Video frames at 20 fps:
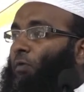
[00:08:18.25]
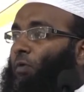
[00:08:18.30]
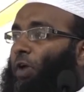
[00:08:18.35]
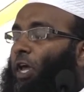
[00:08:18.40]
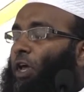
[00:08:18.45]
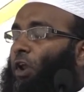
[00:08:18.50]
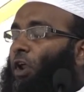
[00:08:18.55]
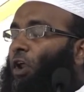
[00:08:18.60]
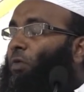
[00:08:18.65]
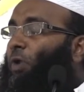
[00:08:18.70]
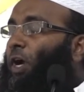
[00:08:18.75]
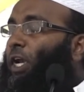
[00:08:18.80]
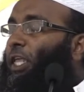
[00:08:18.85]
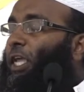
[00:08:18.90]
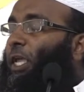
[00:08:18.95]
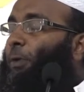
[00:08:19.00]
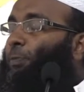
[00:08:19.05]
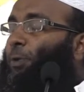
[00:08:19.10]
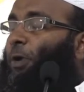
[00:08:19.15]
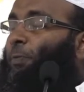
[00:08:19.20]
வேறொரு
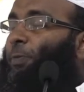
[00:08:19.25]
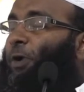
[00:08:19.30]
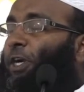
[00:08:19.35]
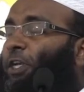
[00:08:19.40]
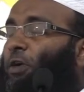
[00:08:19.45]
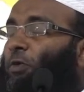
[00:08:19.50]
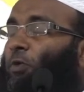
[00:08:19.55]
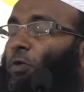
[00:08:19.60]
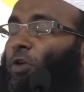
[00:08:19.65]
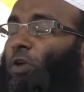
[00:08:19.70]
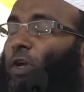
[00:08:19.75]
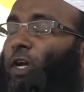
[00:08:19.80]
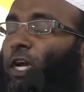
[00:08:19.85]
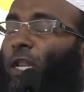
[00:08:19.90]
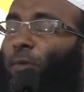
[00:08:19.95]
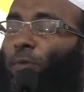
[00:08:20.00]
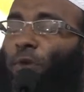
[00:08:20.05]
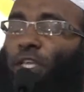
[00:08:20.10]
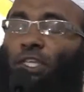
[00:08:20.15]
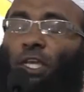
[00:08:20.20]
வழியை பின்பற்றக்கூடிய ஒரு
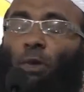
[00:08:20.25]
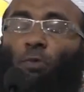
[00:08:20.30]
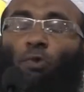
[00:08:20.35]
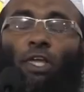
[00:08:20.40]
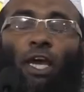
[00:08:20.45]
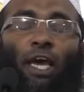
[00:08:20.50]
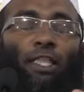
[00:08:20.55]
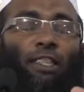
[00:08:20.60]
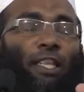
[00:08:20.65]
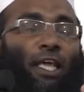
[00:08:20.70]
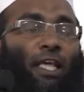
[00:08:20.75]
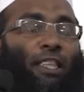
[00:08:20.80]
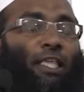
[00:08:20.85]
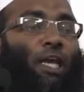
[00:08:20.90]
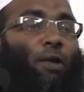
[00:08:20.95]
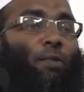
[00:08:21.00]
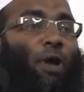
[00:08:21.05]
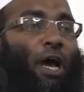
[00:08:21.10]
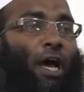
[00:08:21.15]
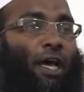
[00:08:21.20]
நிலைமை சமுதாயத்தில்
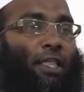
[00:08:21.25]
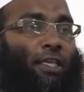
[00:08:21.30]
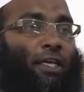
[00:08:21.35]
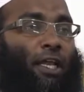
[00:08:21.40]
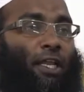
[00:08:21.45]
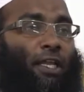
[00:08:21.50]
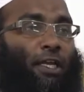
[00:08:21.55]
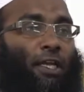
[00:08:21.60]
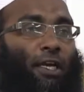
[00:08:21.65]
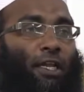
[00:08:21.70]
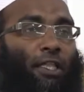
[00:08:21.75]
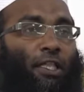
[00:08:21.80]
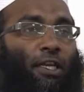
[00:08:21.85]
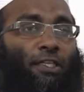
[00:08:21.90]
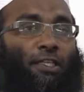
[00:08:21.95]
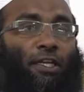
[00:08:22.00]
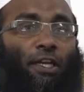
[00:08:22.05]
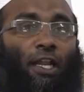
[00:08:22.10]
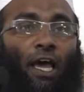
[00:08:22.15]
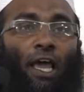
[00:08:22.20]
அதிகமாக அதிகரிக்கின்றது
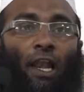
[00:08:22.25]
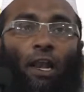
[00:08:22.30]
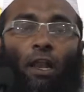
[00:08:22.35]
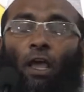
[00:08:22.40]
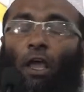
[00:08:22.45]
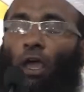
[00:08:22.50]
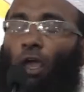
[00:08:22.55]
என்று சொன்னால்